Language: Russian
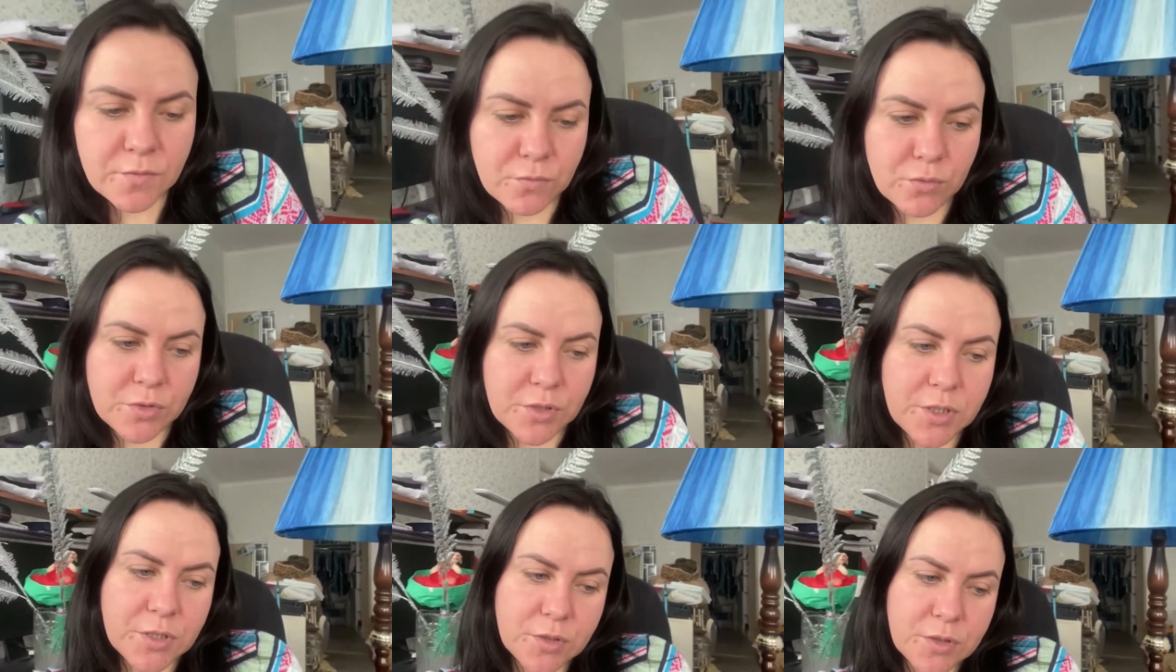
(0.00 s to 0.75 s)
Вот,
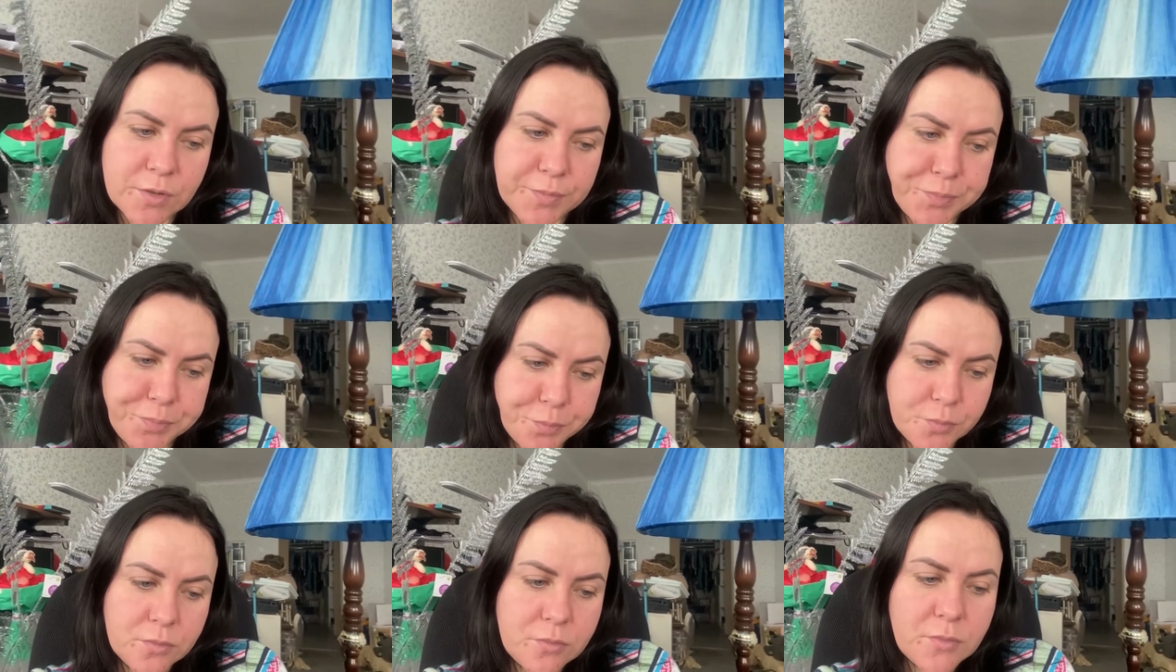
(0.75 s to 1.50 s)
и а,
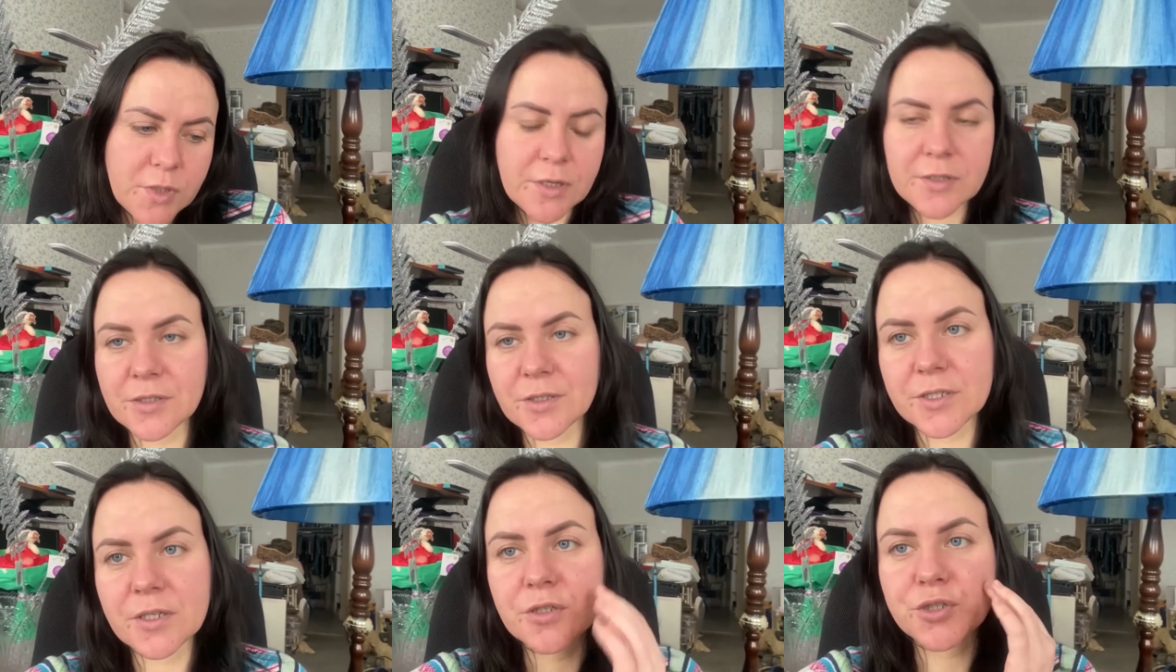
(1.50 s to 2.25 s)
этой
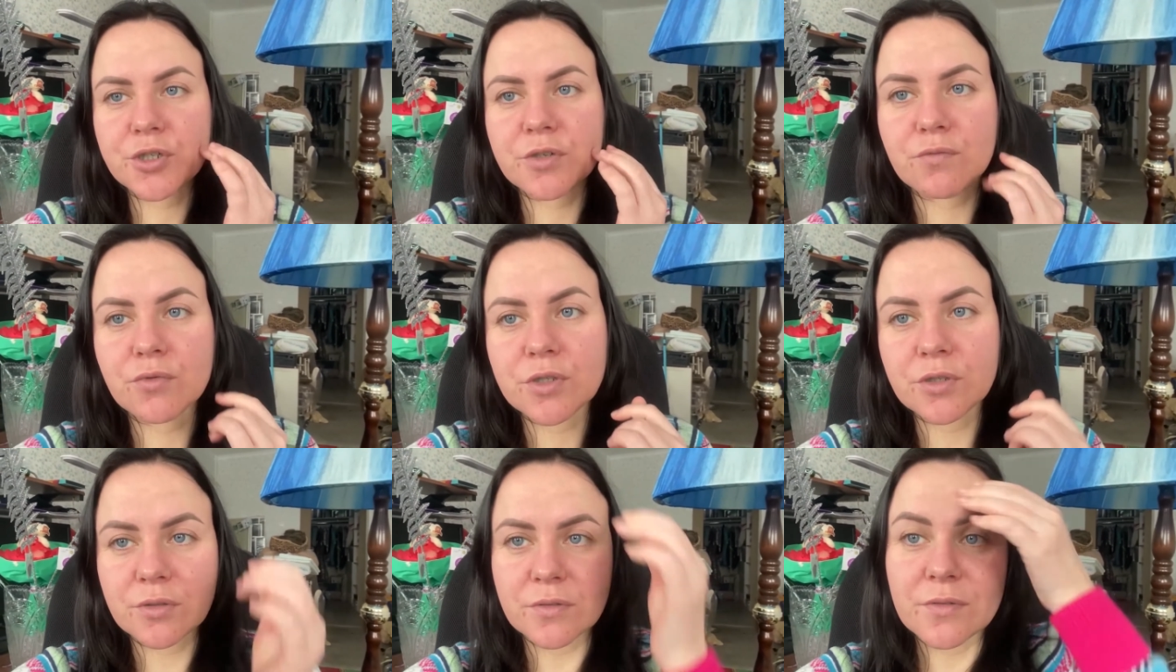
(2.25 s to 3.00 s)
насадочкой
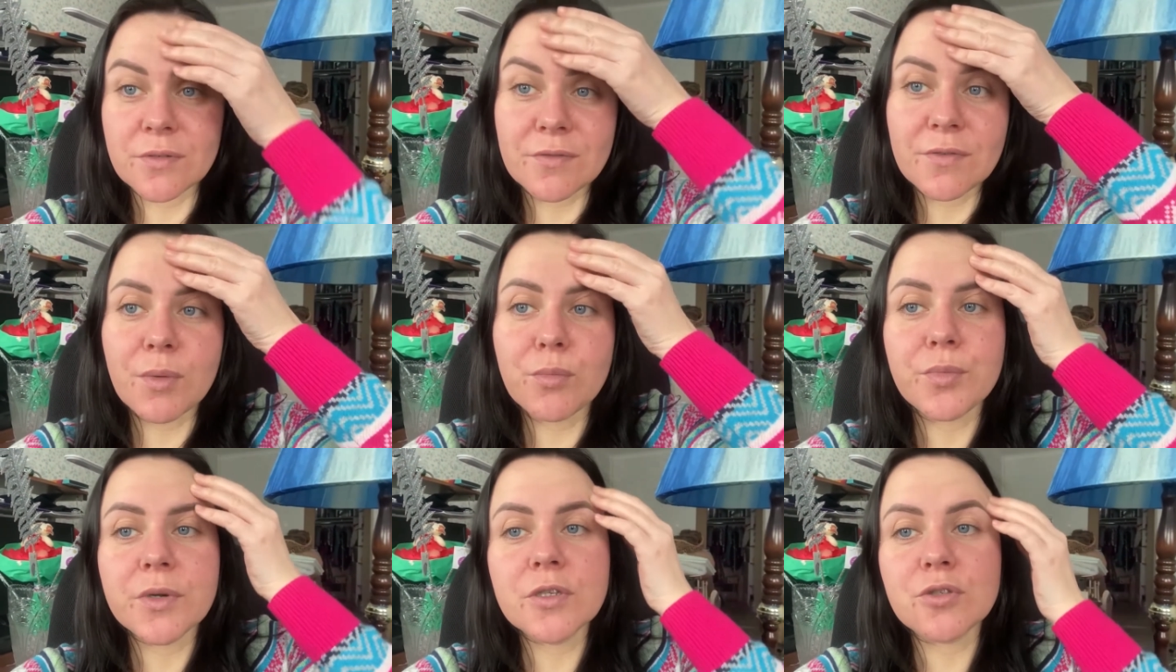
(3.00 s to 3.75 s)
возит э,
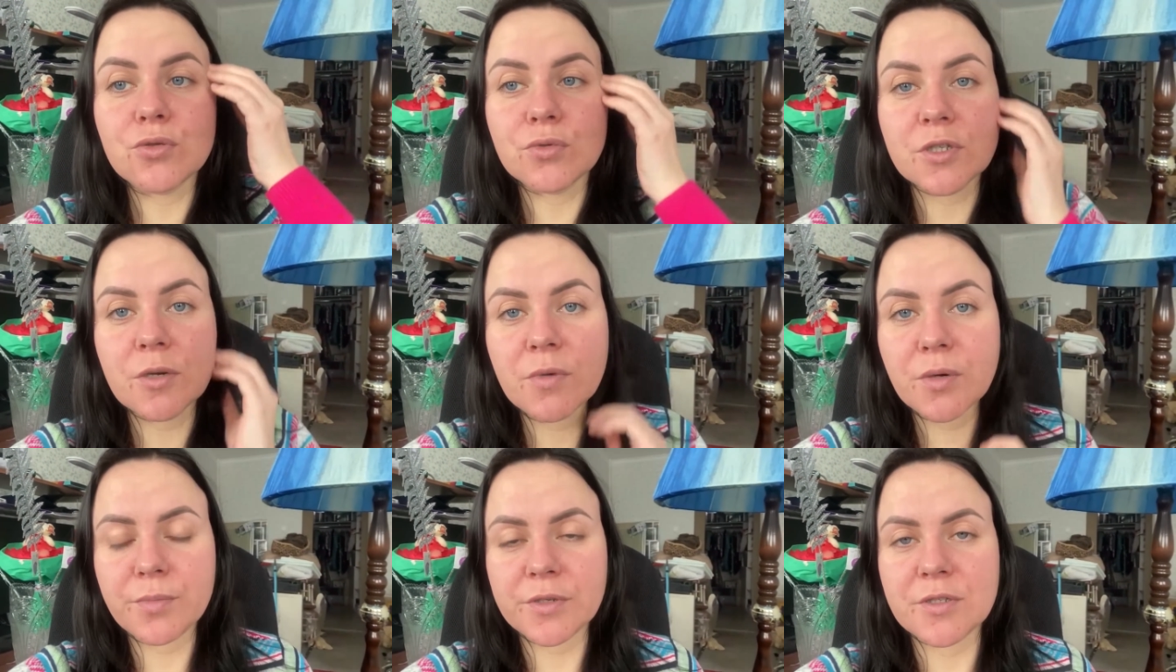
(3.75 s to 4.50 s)
вам по лицу.
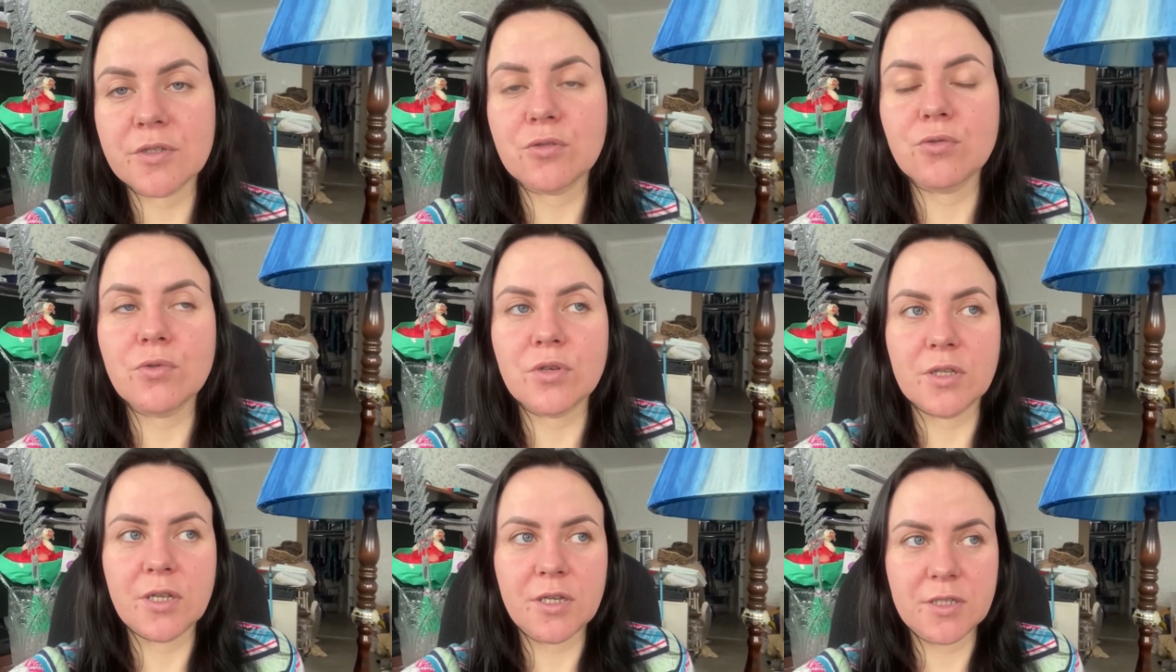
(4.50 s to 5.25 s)
Сама
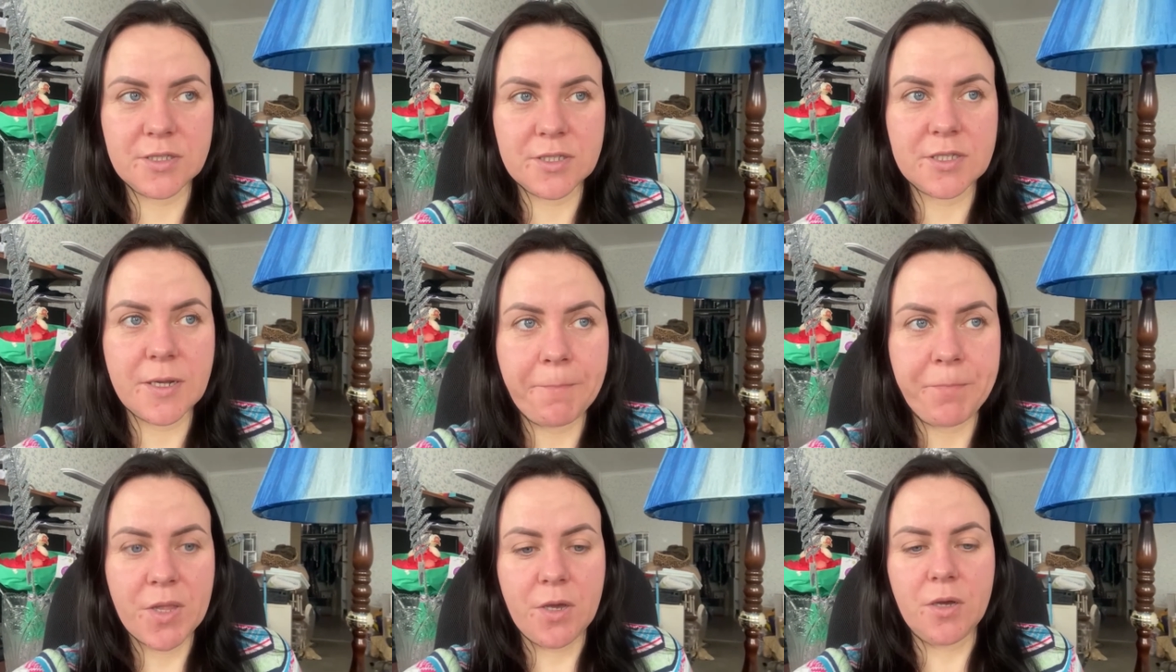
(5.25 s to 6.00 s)
процедура длится